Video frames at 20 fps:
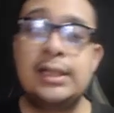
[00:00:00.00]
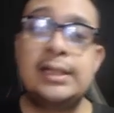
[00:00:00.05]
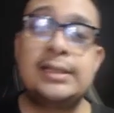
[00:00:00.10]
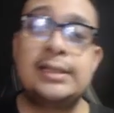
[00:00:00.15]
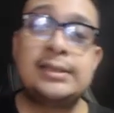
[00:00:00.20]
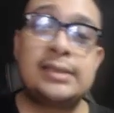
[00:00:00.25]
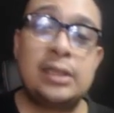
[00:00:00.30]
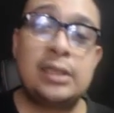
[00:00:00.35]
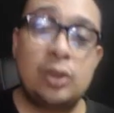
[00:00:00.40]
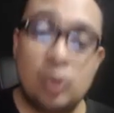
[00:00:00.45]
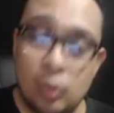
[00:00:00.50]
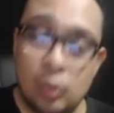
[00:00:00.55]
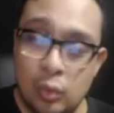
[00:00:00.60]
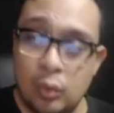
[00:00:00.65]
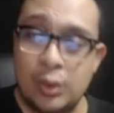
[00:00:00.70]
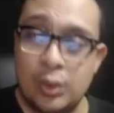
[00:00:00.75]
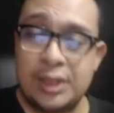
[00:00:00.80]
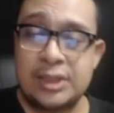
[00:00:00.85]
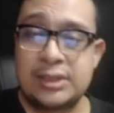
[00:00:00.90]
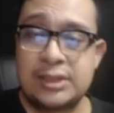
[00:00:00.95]
Si
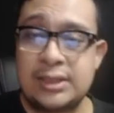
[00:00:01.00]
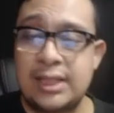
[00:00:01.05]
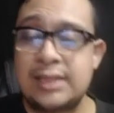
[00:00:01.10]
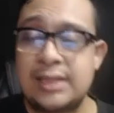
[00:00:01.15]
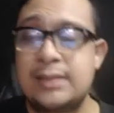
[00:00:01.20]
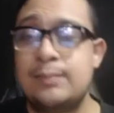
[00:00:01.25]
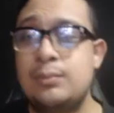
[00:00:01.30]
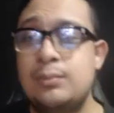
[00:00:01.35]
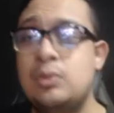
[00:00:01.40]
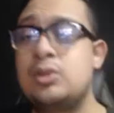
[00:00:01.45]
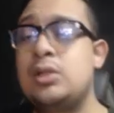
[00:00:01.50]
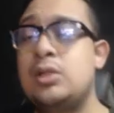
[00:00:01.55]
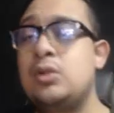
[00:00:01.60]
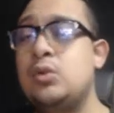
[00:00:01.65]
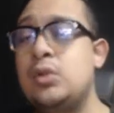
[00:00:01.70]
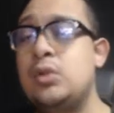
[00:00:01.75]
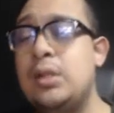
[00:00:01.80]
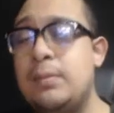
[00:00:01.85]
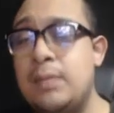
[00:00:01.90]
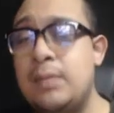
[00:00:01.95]
tú estás
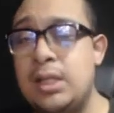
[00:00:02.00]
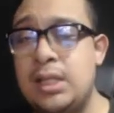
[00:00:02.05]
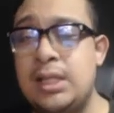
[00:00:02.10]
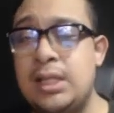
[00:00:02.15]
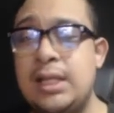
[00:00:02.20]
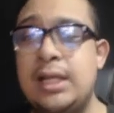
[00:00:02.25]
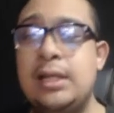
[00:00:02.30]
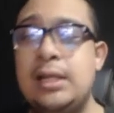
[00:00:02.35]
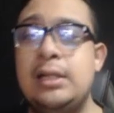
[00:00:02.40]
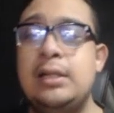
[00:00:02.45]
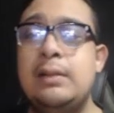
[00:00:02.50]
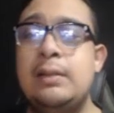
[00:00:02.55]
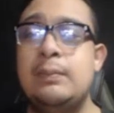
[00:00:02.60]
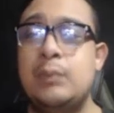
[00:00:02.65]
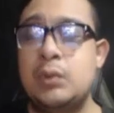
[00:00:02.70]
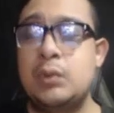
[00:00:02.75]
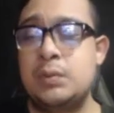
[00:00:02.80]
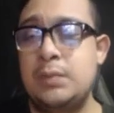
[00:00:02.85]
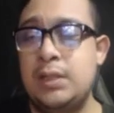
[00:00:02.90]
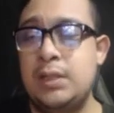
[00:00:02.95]
impulsando una medida,
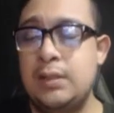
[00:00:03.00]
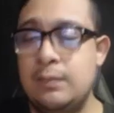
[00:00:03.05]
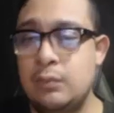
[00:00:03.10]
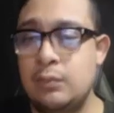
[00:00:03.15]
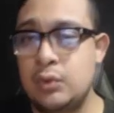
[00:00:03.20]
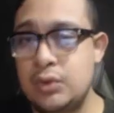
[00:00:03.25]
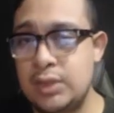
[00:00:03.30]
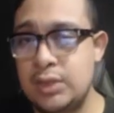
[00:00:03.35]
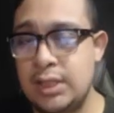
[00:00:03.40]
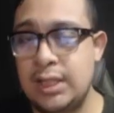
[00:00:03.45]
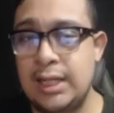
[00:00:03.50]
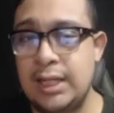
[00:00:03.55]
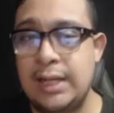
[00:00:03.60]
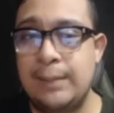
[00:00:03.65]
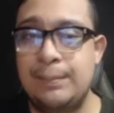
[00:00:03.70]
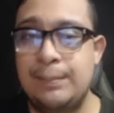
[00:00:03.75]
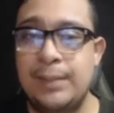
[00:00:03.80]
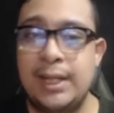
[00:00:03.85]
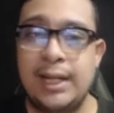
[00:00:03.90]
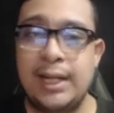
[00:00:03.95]
pues mínimo
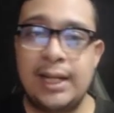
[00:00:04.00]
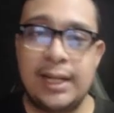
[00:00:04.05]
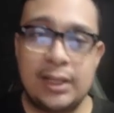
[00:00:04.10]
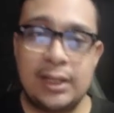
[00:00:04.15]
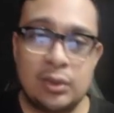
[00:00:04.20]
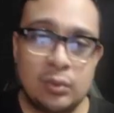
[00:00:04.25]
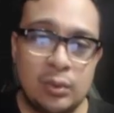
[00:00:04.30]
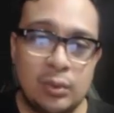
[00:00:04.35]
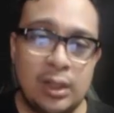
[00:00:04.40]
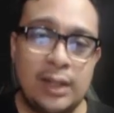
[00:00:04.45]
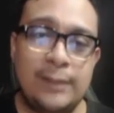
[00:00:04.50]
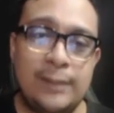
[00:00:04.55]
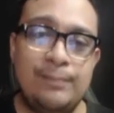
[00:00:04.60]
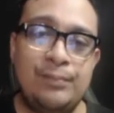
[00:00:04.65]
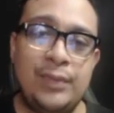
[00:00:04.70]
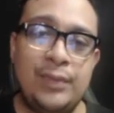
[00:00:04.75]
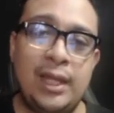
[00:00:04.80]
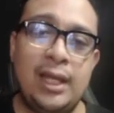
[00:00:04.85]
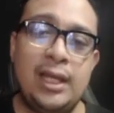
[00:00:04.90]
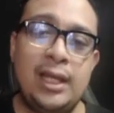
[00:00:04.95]
síguela para que tu
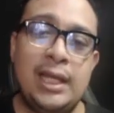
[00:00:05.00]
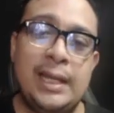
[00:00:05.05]
gente